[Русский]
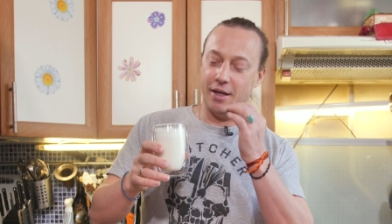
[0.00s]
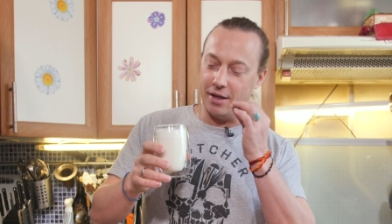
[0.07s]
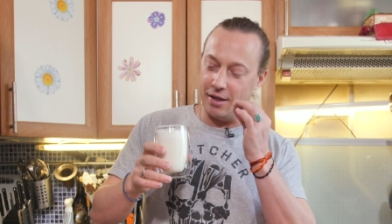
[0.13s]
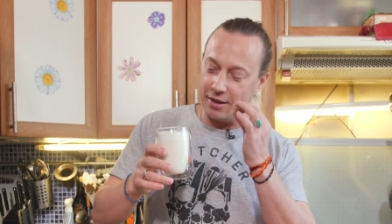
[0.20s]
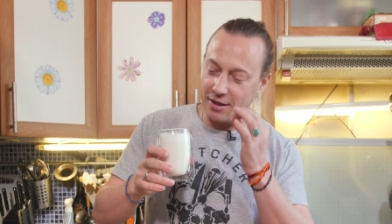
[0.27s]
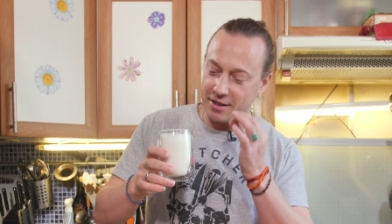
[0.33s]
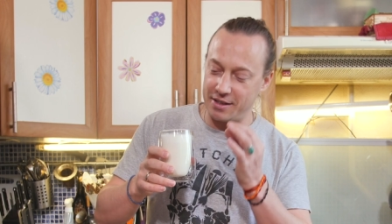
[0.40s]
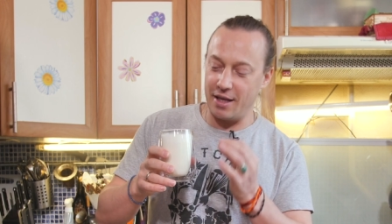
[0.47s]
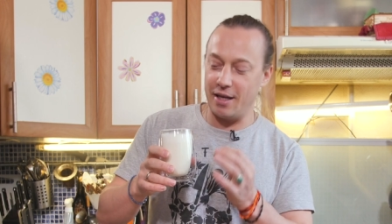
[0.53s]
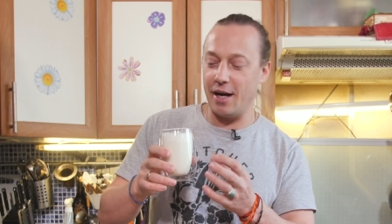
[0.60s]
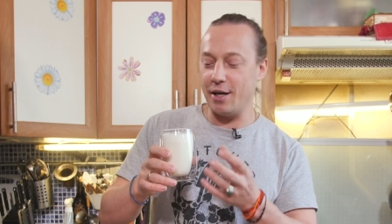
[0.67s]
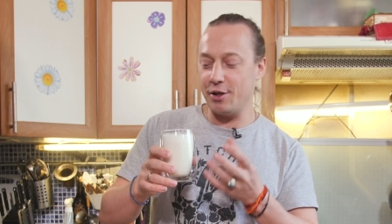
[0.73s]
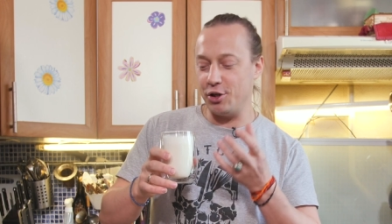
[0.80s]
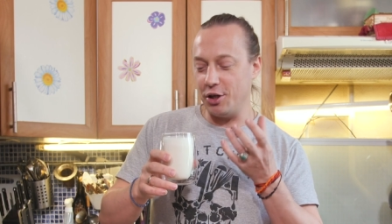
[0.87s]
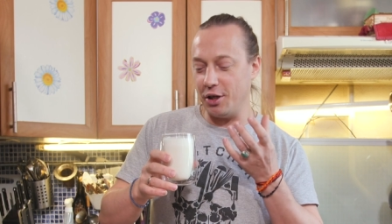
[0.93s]
э,
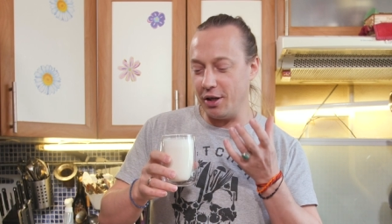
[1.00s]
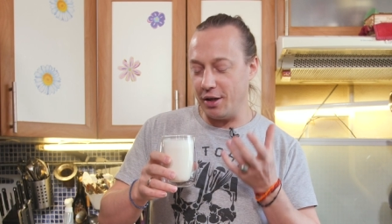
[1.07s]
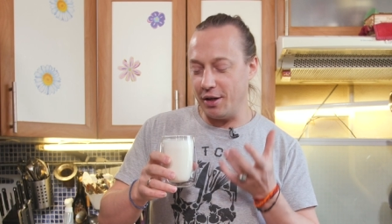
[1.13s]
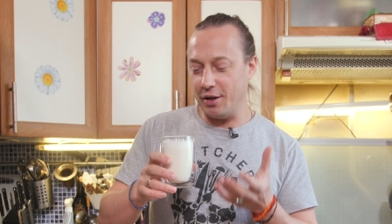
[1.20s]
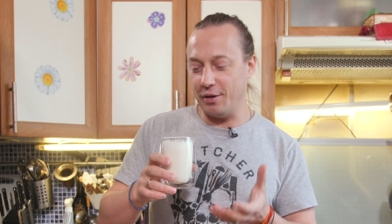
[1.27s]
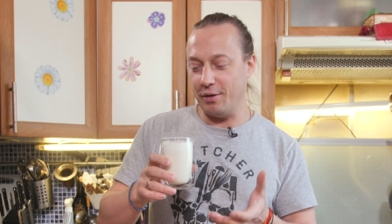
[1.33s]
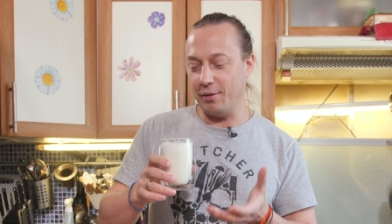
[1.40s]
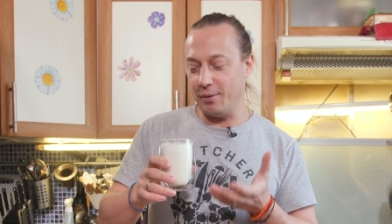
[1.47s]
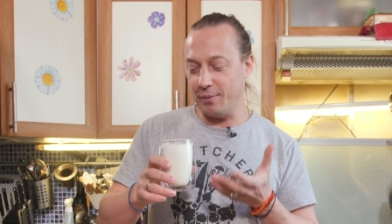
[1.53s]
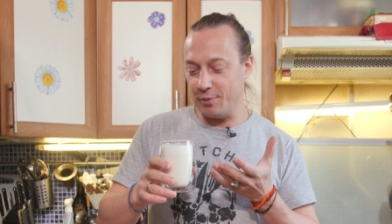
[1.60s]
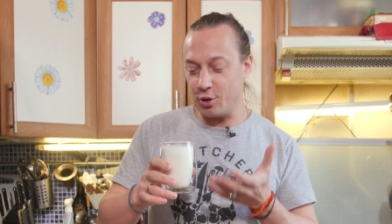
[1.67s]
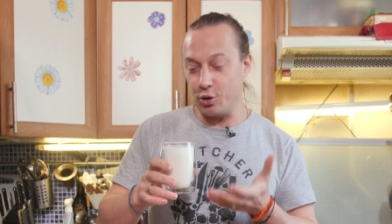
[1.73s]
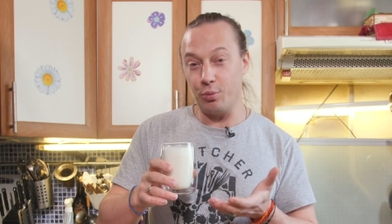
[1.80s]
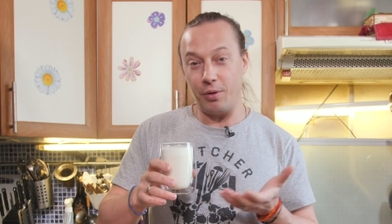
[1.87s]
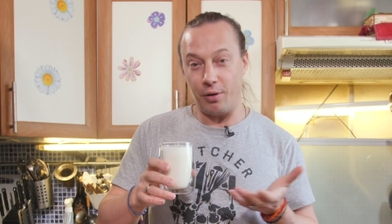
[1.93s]
настоящий
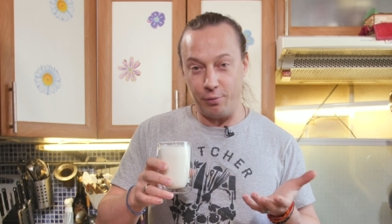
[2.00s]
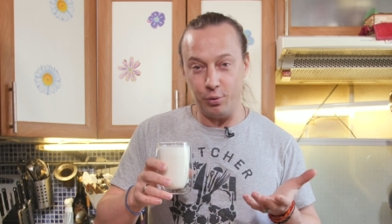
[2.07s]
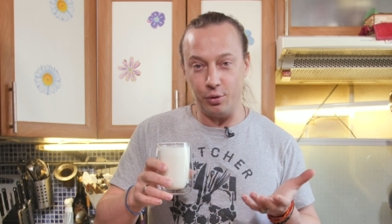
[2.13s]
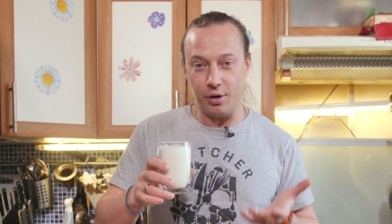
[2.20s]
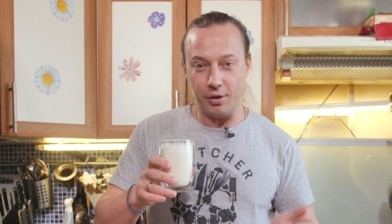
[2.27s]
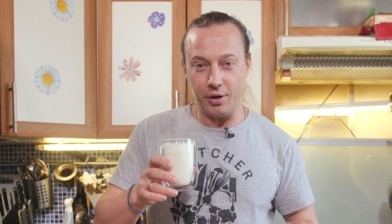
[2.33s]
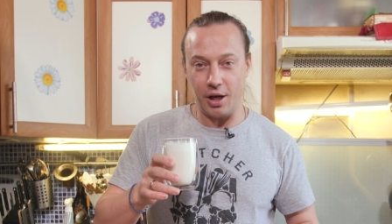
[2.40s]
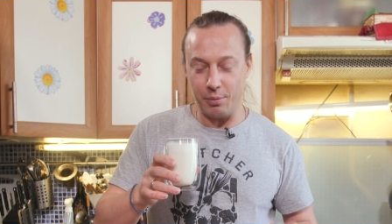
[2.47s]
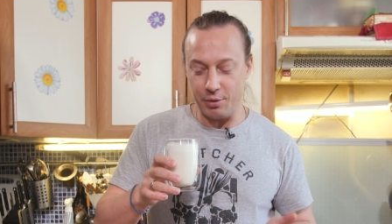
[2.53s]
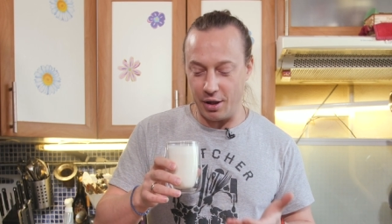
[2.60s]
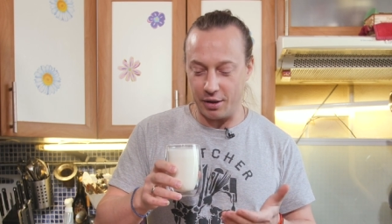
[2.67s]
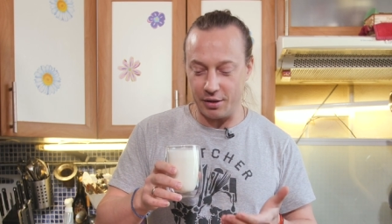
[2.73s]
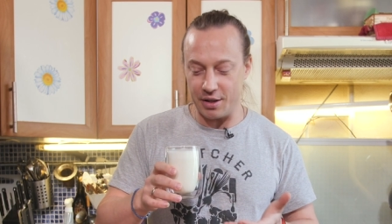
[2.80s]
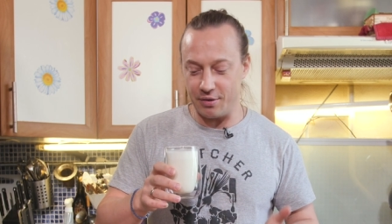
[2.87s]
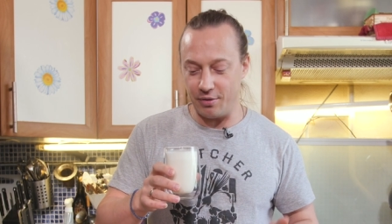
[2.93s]
э, суперфуд, я бы
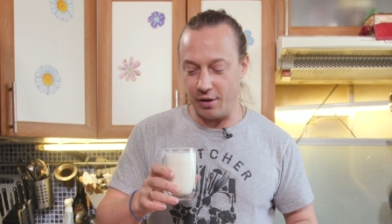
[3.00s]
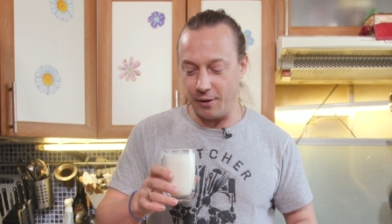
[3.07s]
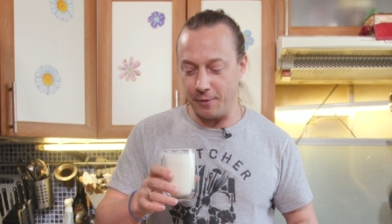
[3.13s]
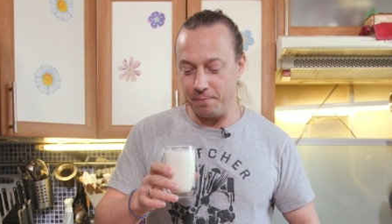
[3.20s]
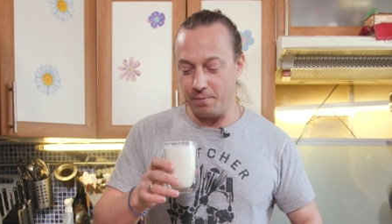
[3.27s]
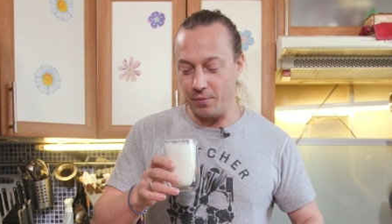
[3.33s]
так назвал.